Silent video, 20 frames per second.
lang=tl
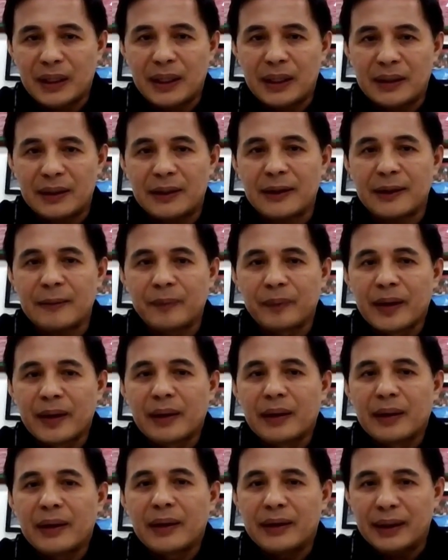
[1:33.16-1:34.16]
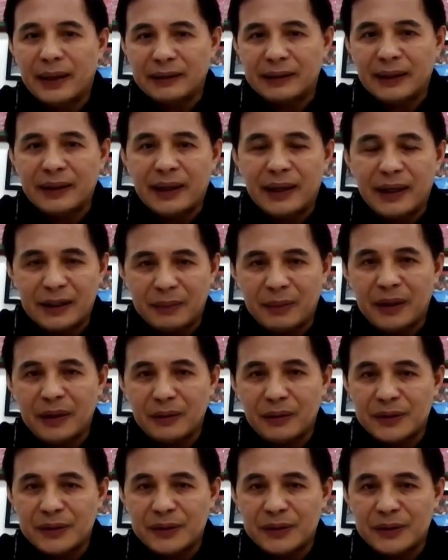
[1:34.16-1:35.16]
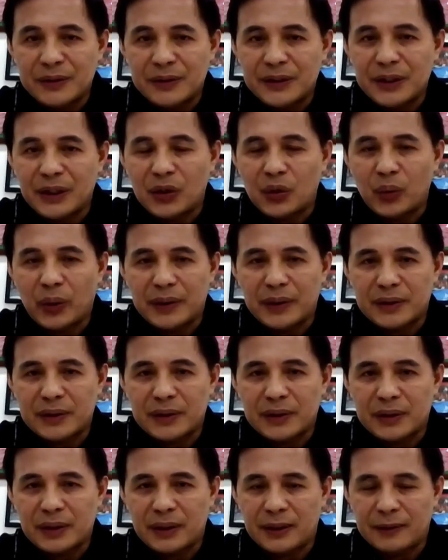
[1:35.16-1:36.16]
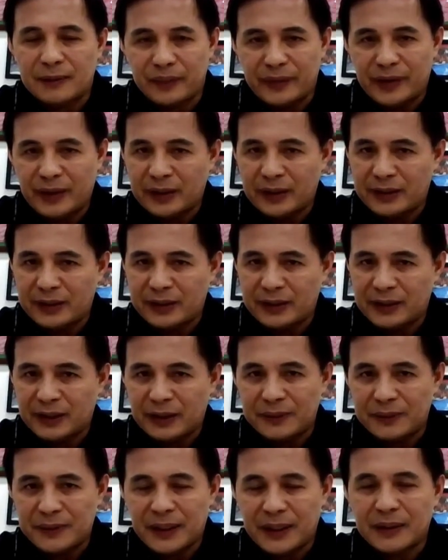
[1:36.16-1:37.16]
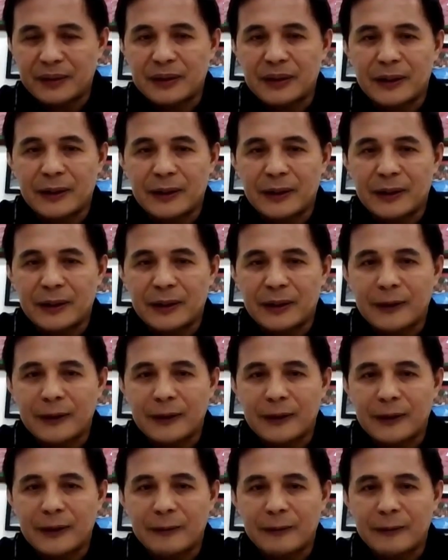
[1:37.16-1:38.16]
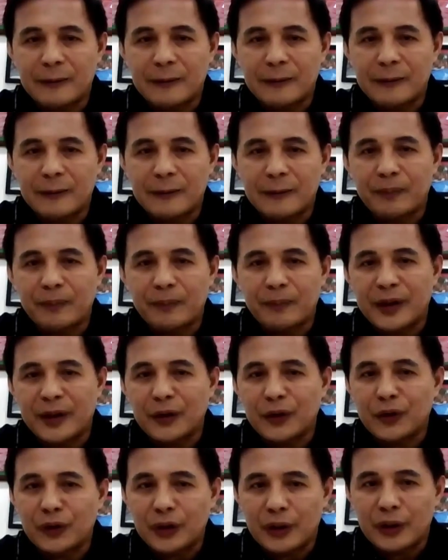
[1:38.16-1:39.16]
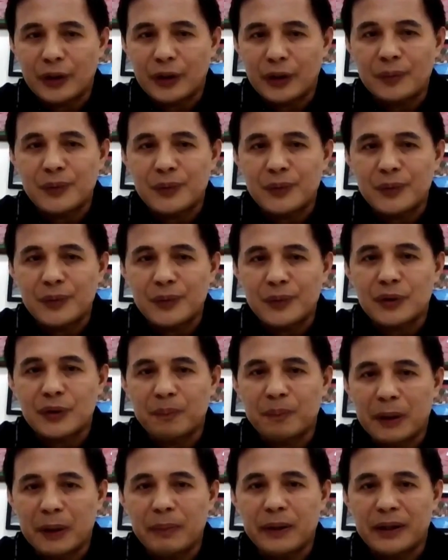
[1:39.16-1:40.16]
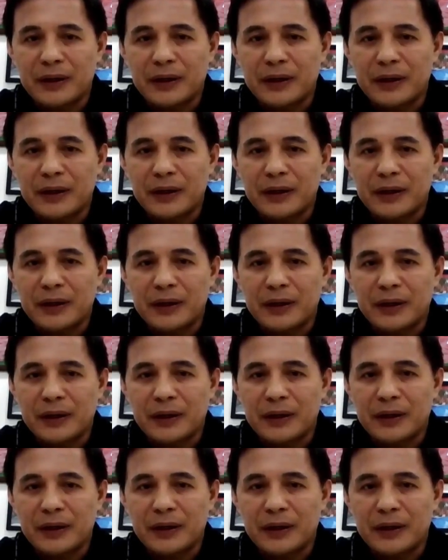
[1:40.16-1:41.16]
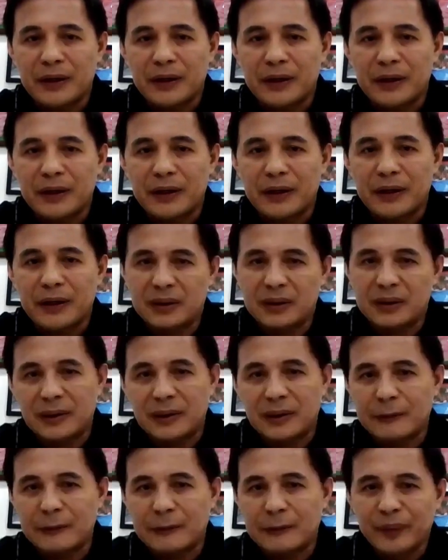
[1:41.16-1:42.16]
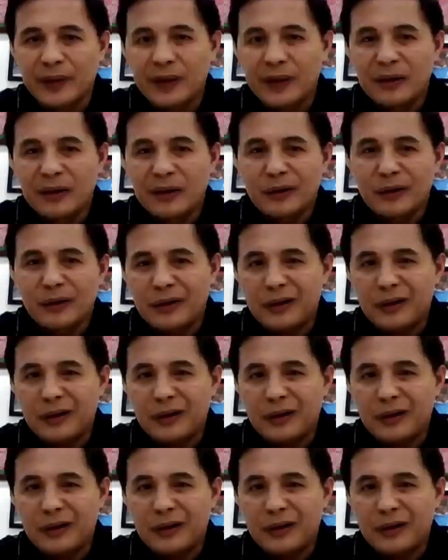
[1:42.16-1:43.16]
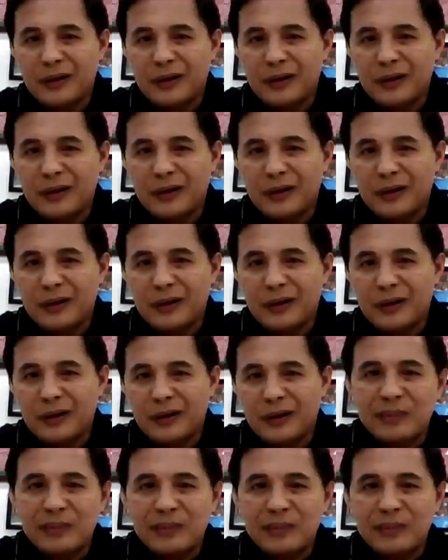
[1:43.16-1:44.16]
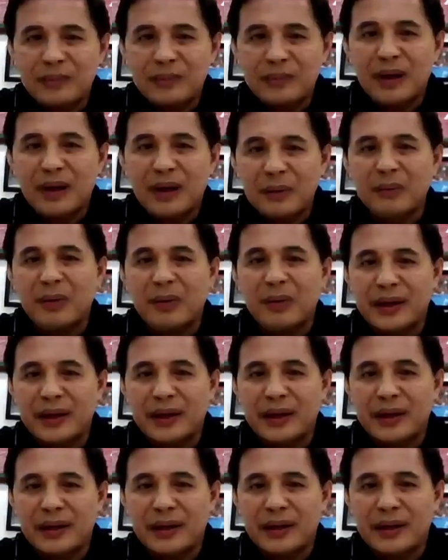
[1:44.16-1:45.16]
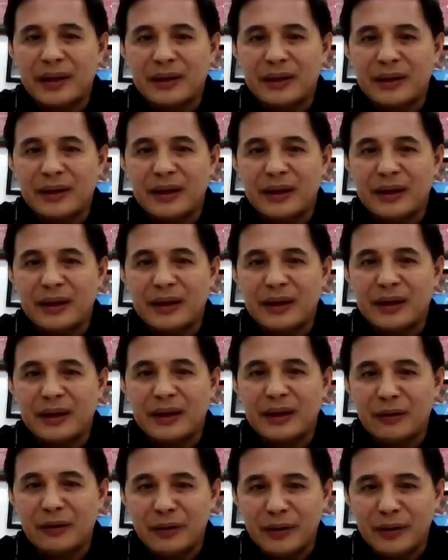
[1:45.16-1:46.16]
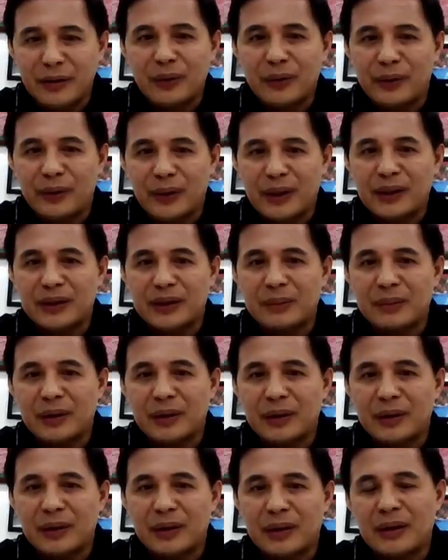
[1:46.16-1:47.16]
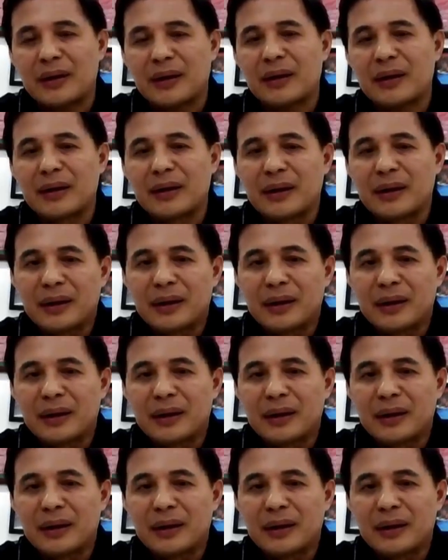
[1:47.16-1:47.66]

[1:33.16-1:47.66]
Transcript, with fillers: na bagay na kung saan na uh, inaantay ng ating mga constituents. Uh, as I've said, uh, in terms of public infrastructures, uh, halos patapos na po. But uh, uh, hope ang ating mga kababayan, lalo na ho yung ating mga